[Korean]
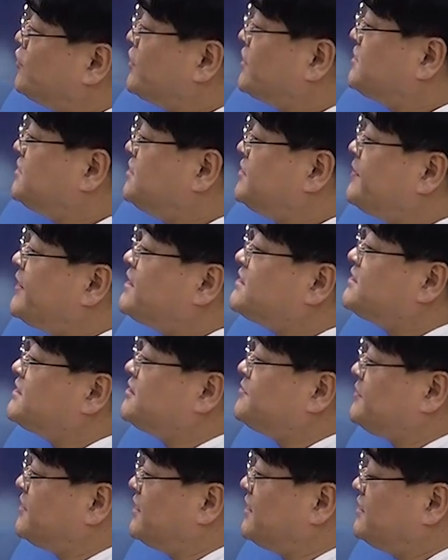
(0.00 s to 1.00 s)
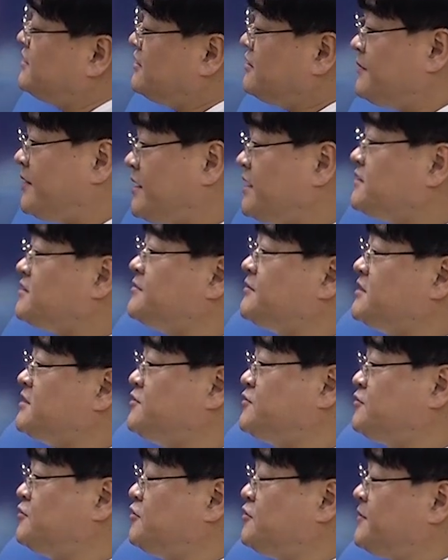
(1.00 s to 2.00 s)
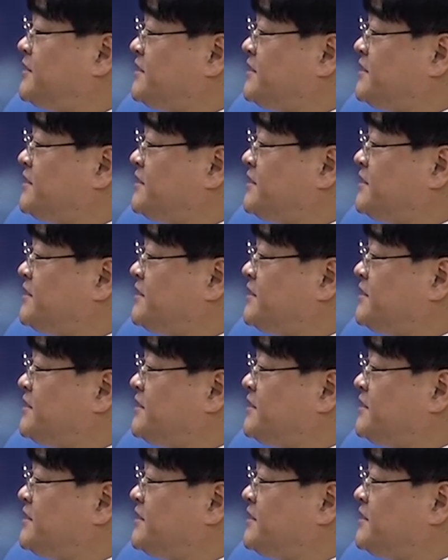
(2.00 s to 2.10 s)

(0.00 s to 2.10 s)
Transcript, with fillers: 올해 지방직입니다. 일반행정 기준으로